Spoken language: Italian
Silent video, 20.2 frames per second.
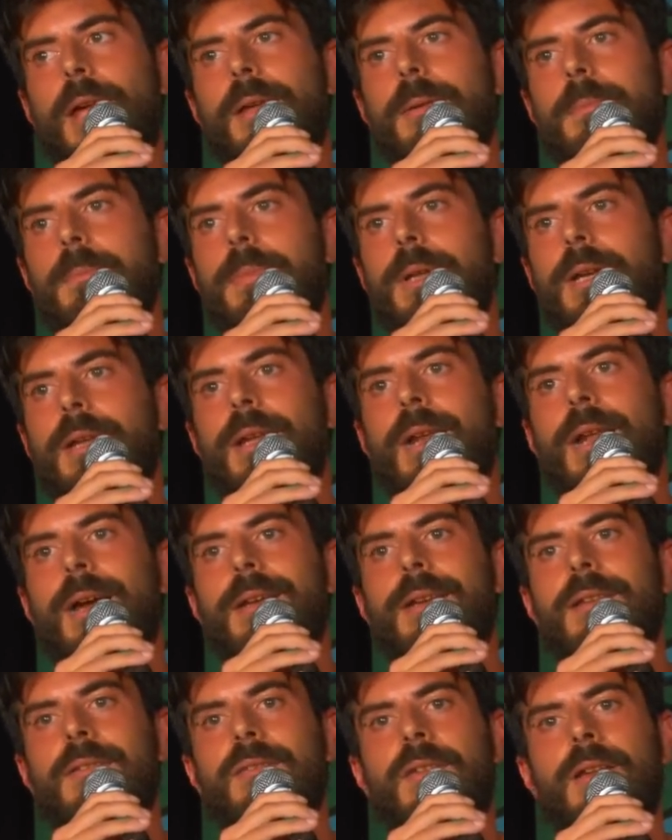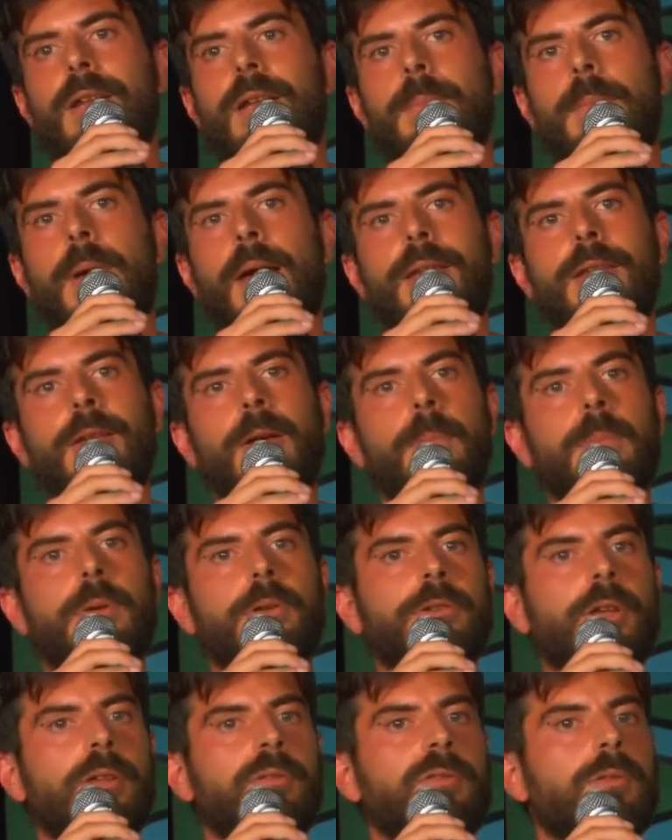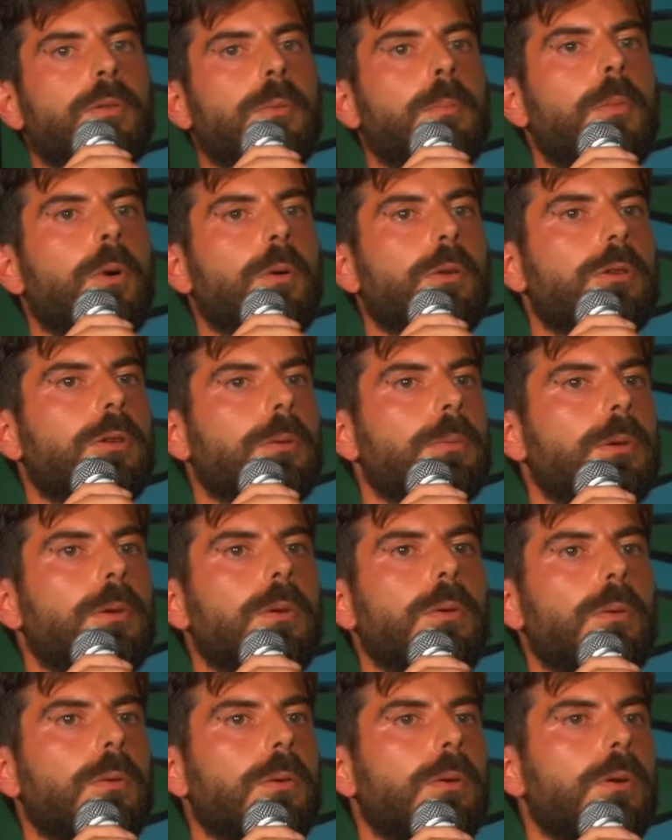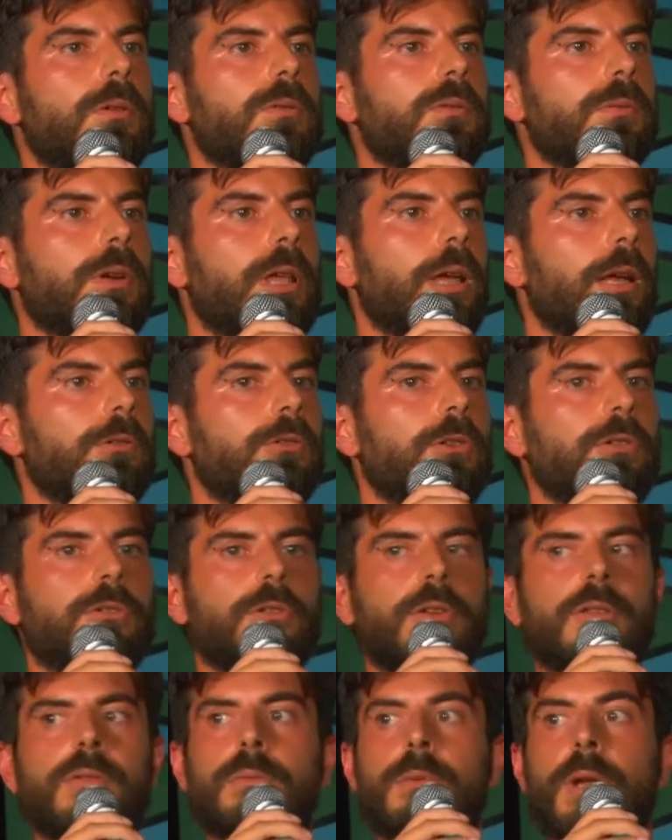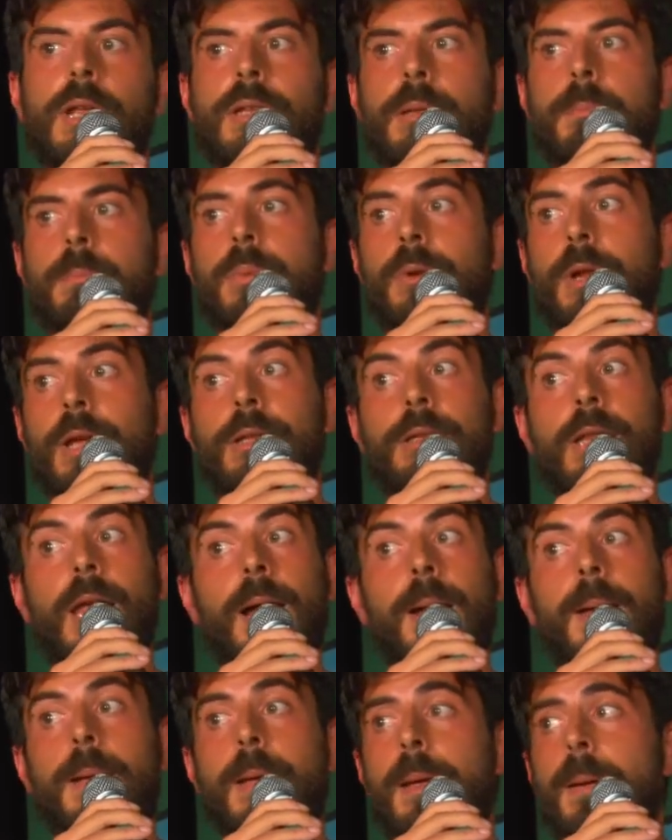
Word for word: perché la crisi climatica è un processo molto più lungo su, che agisce su una temporalità